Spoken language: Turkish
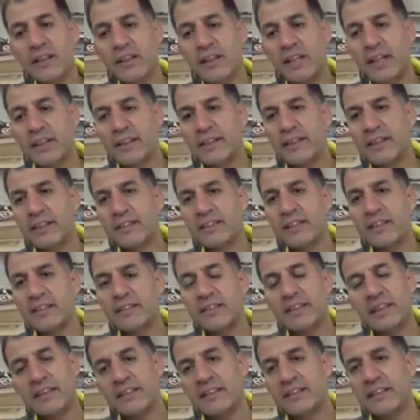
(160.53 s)
Herkes
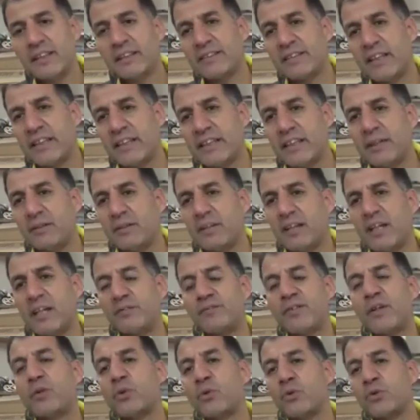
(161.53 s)
yet yeter ki
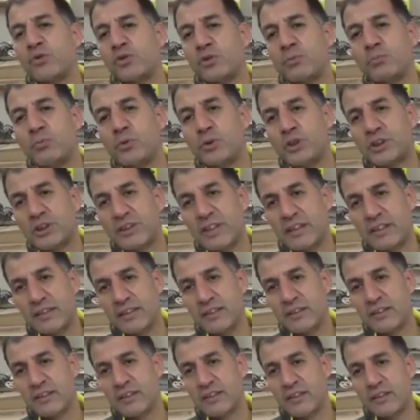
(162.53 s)
kafa yorulsun bu
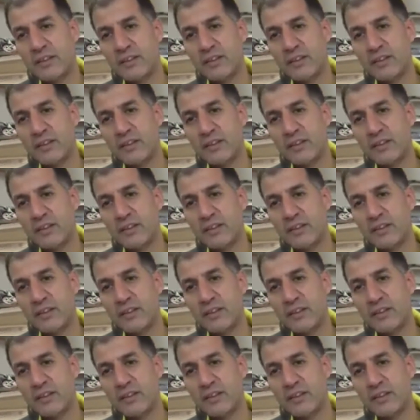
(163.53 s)
işlerde.